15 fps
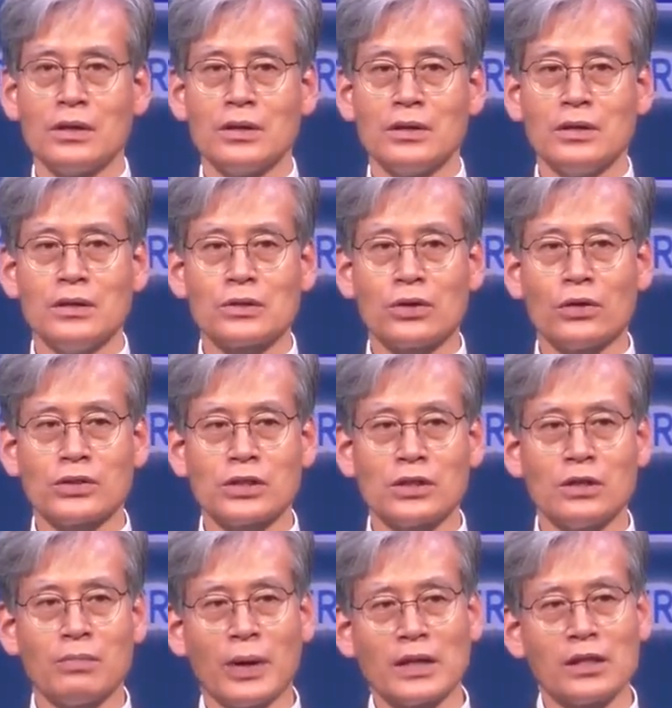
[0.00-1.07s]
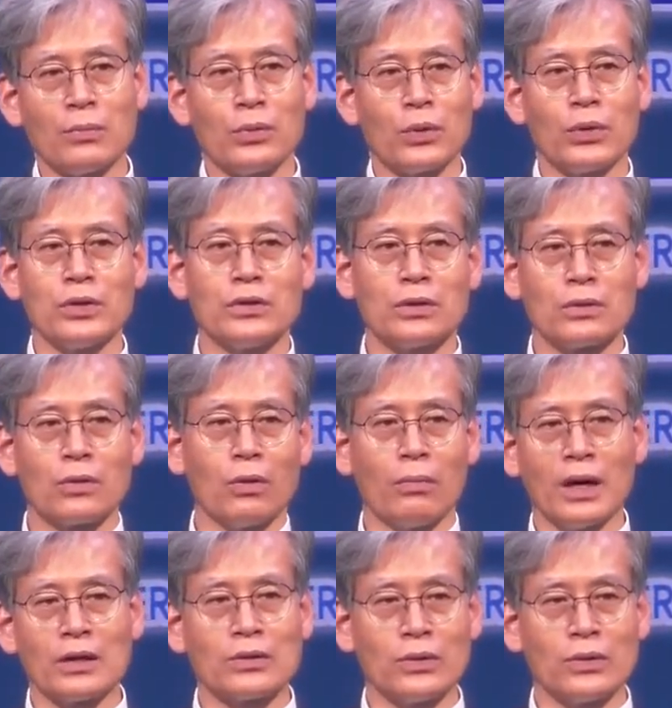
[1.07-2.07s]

이 서신을 받아보고 있는 로마